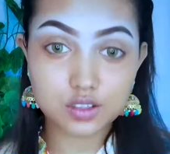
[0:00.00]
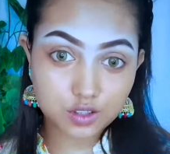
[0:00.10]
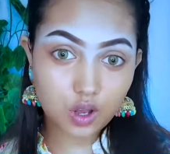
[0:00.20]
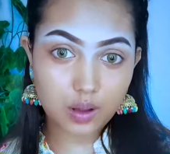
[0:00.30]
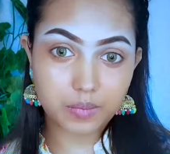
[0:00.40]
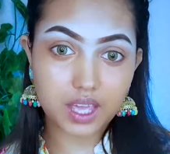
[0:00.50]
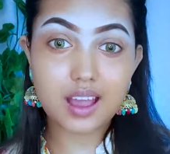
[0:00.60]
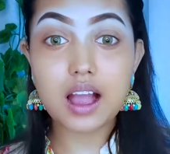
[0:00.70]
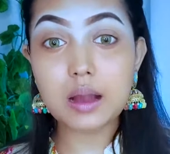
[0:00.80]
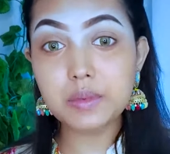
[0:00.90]
সো আমি
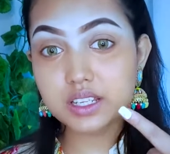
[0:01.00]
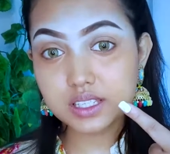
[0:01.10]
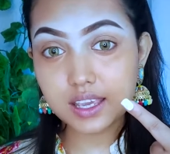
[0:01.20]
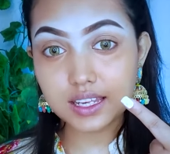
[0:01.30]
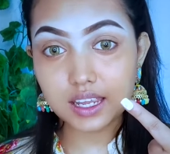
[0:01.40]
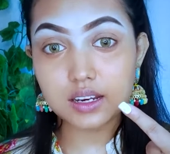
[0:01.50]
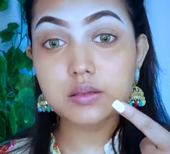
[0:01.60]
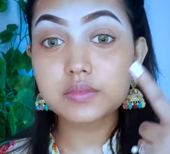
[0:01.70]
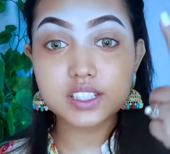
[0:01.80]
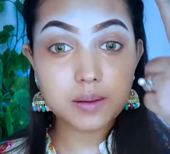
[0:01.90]
আমার স্কিনের
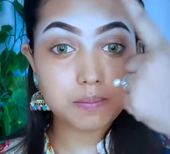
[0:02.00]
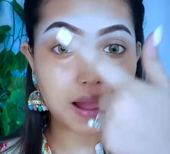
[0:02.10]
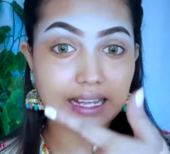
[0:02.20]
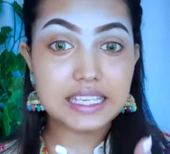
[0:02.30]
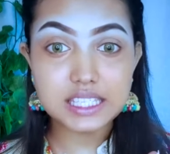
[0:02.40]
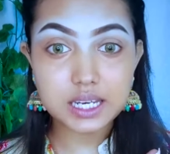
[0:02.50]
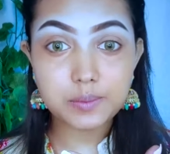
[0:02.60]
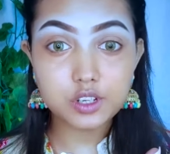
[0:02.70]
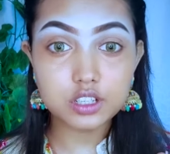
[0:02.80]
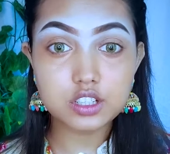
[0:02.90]
যে বাকি
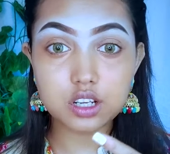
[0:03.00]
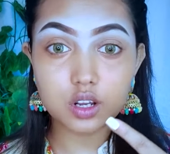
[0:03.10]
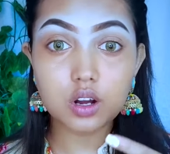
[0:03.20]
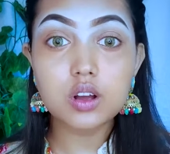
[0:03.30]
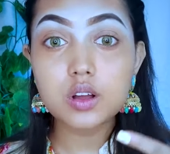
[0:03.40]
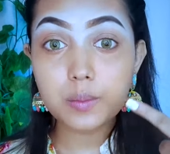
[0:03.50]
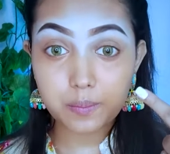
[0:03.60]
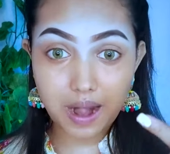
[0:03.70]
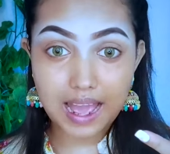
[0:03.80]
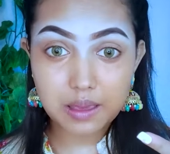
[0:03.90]
স্টেপগুলো ছিল
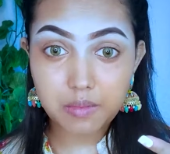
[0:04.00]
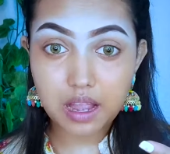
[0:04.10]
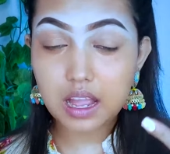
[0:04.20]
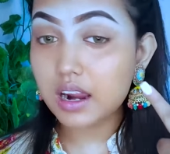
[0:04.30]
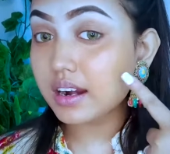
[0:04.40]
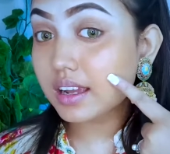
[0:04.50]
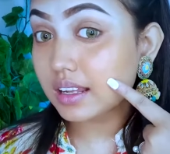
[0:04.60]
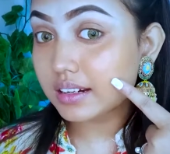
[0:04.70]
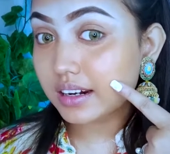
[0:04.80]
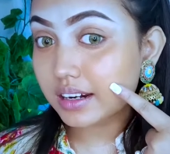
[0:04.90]
প্রাইমার
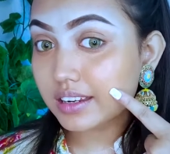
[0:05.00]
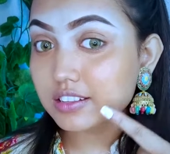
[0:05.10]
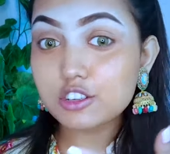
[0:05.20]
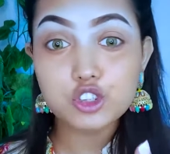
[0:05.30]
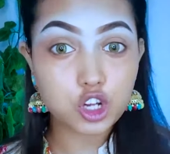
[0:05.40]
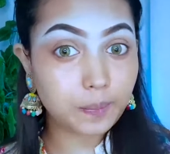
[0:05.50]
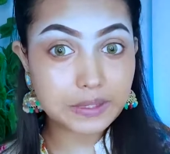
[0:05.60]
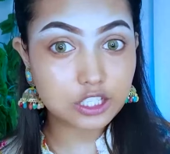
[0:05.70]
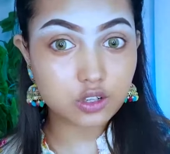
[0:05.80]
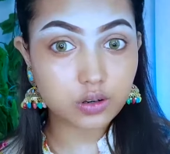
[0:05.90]
কালার কারেক্টিং সব
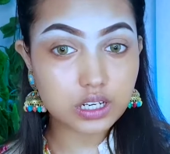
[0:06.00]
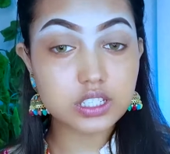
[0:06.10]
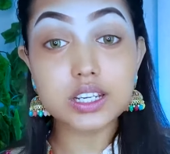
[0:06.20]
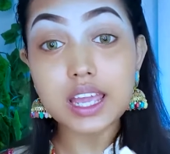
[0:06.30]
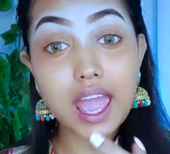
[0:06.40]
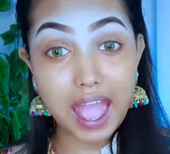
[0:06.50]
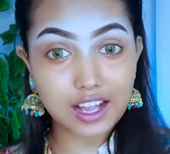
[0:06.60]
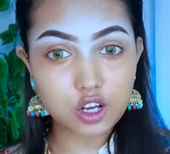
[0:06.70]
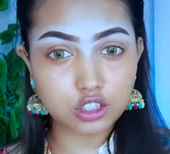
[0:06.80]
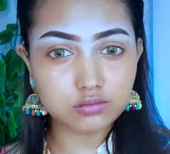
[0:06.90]
কিছু করে আসি
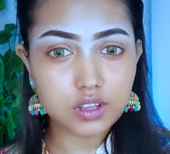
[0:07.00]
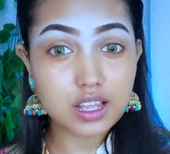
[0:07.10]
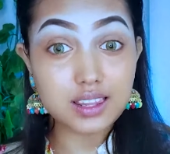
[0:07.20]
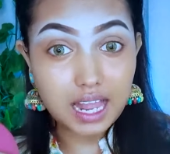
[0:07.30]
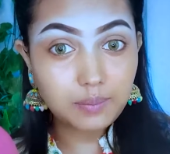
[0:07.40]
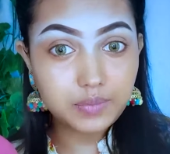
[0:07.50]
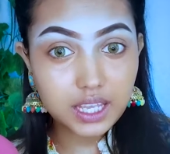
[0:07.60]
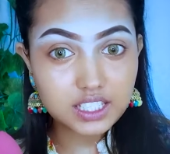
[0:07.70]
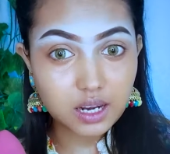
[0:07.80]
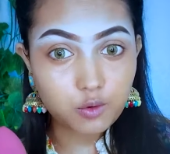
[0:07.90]
এখন লাভ দিয়ে
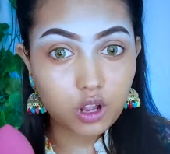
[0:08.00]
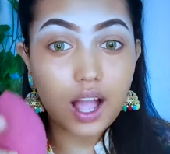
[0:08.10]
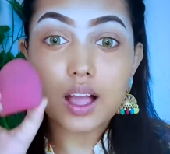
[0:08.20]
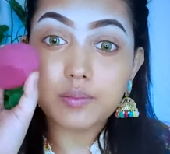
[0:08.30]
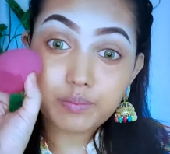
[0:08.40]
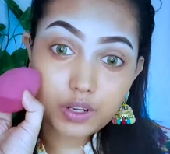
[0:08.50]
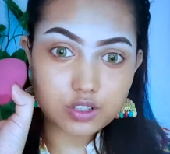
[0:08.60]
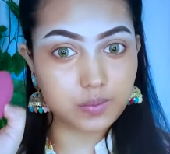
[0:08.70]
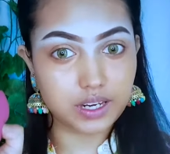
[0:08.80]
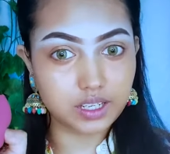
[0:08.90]
জামুগা বিউটি
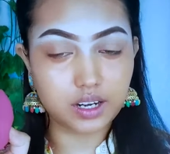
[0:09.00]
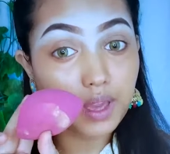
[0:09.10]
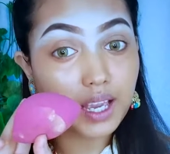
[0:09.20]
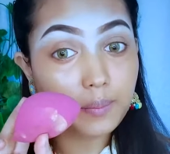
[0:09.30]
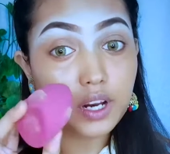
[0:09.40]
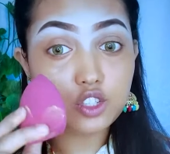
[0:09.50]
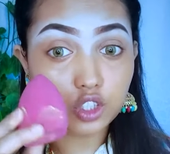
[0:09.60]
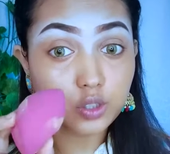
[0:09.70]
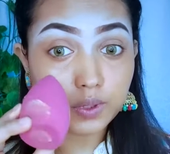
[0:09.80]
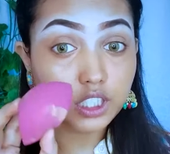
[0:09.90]
ব্লেন্ডারে
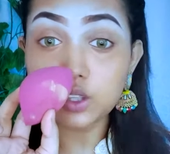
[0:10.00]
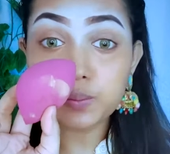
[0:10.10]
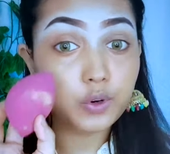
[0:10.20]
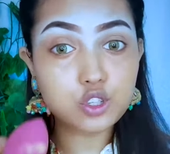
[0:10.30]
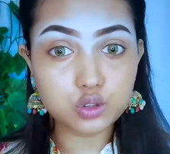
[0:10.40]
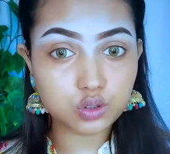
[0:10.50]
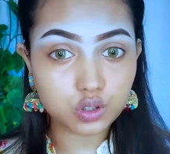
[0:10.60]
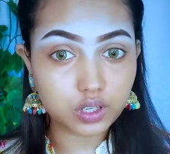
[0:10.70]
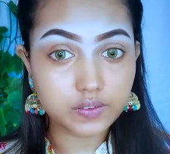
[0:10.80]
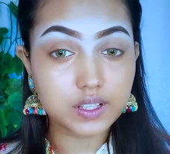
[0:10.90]
মেকআপের যন্ত্রপাতি তো
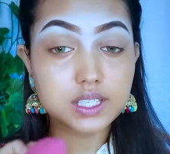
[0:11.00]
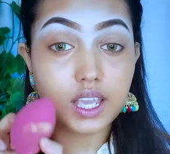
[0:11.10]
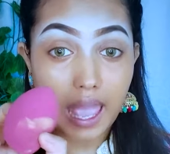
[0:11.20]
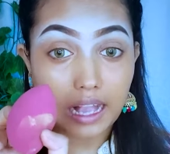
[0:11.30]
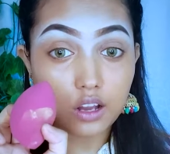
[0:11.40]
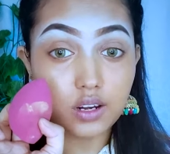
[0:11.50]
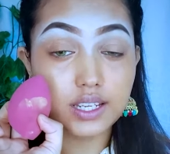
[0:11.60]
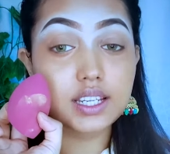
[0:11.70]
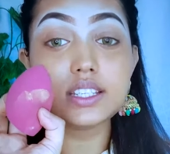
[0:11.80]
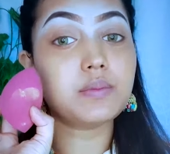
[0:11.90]
প্রস্তুত করে ফেলছি
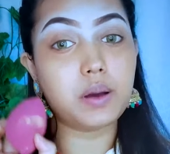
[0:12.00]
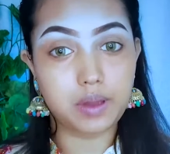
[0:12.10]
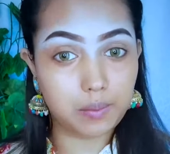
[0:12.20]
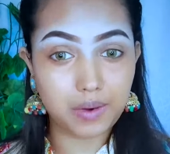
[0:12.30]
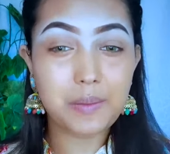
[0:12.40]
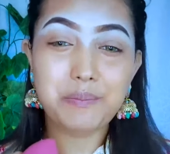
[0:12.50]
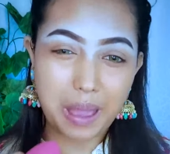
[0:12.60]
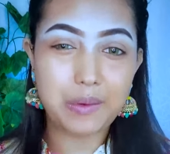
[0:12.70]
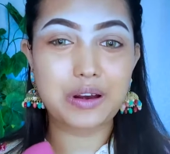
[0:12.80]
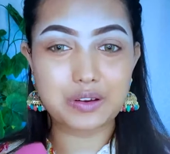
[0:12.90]
এখন এটা যেভাবে আমরা
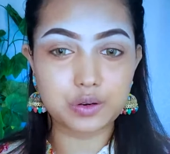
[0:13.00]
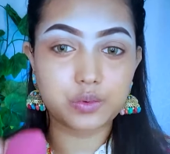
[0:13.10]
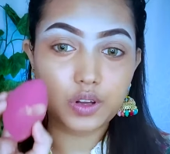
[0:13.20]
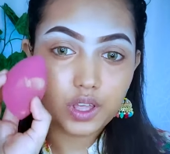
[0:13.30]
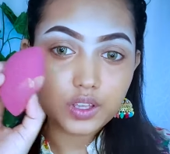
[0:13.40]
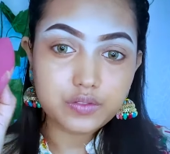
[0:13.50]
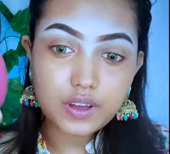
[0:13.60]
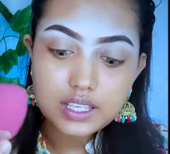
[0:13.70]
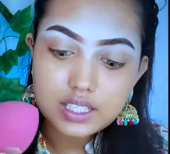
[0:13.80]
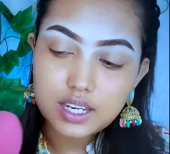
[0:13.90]
ব্যবহার করব
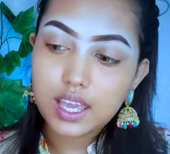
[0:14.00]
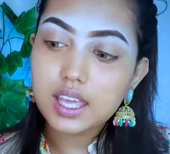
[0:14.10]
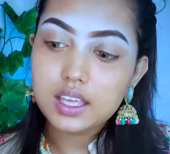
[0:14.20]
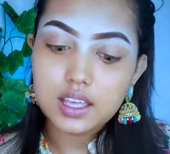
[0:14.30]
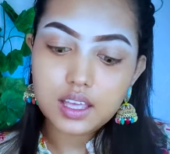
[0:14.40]
ফার্স্টে